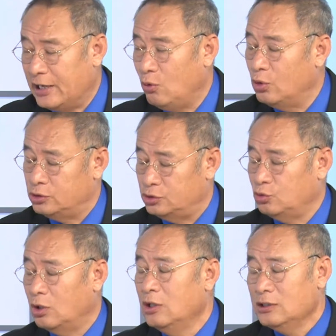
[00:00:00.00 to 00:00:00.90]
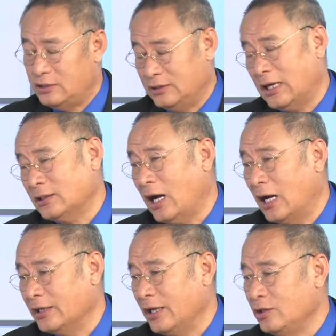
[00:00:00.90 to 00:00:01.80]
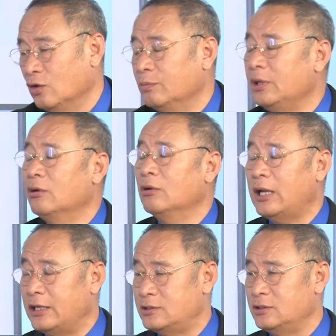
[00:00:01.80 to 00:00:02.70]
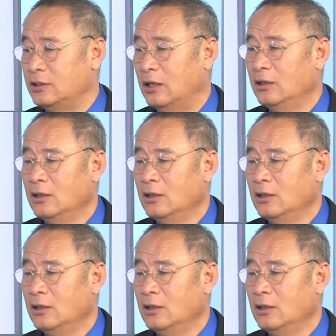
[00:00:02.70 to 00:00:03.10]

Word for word: 或者说其他的行业，有没有类似的？